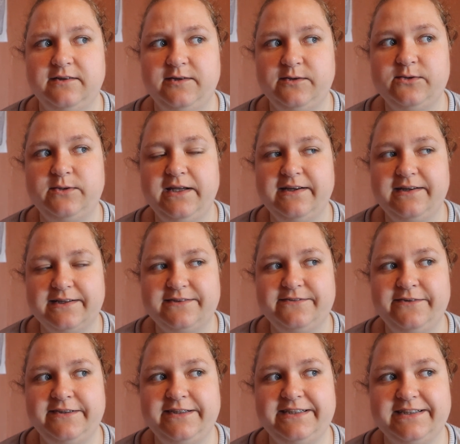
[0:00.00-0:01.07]
Ich überlege
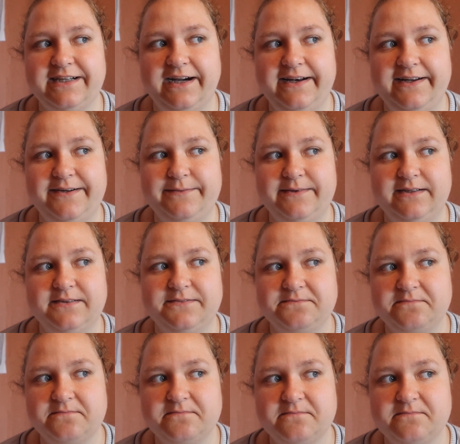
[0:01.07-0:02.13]
jetzt wirklich gerade, aber